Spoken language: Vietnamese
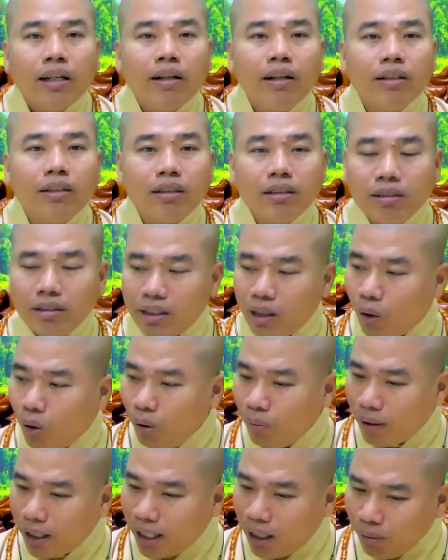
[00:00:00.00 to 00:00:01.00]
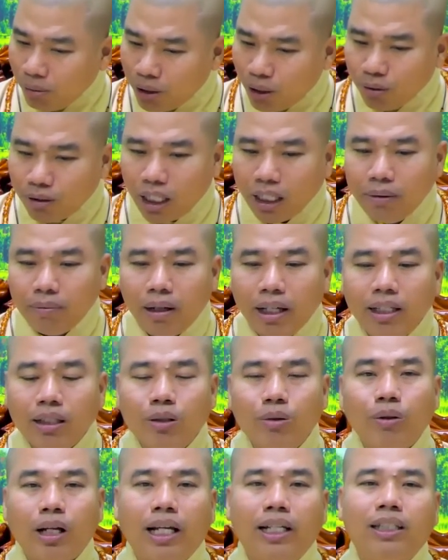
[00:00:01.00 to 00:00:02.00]
người thường trụ mà không giữ tỉ mỉ
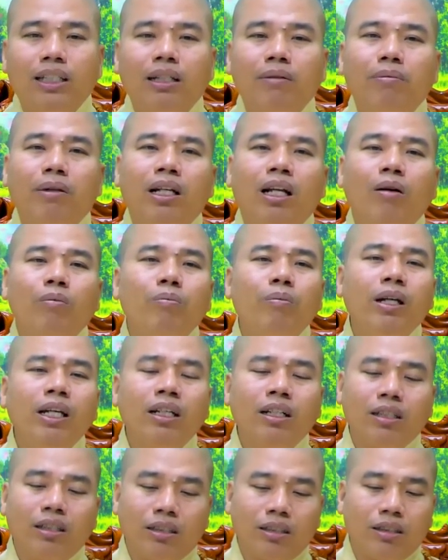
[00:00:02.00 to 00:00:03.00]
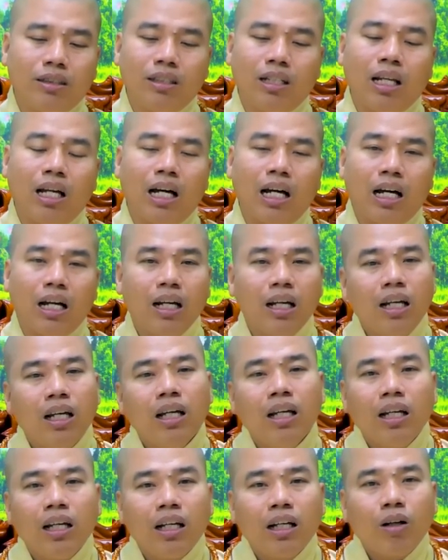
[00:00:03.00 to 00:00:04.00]
chỗ này thì mình không biết là
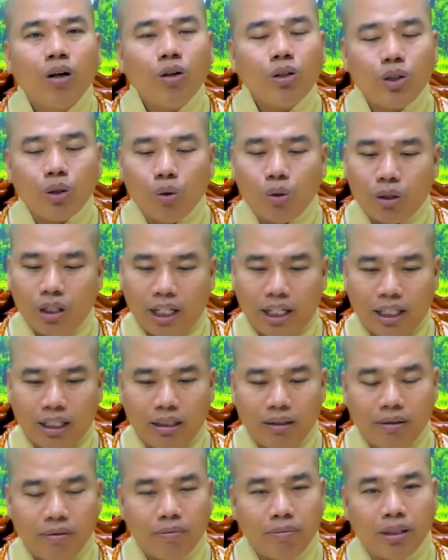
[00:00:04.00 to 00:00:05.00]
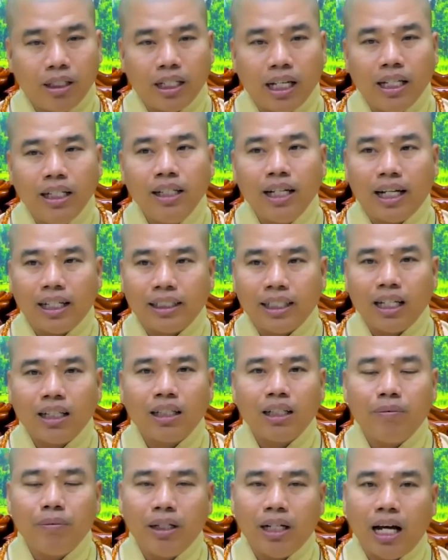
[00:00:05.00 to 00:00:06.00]
ngôi chùa này mình nghĩ rằng
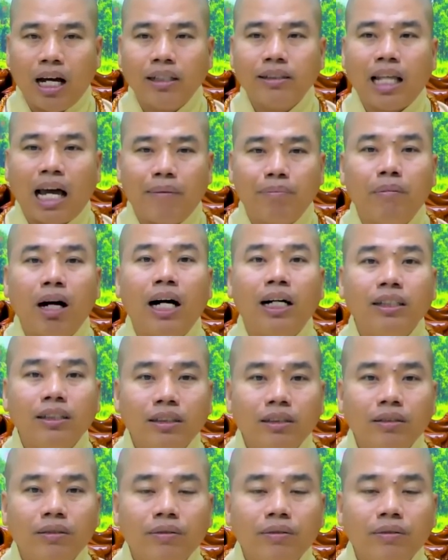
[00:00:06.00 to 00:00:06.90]
chắc là mình ở tạm bỡ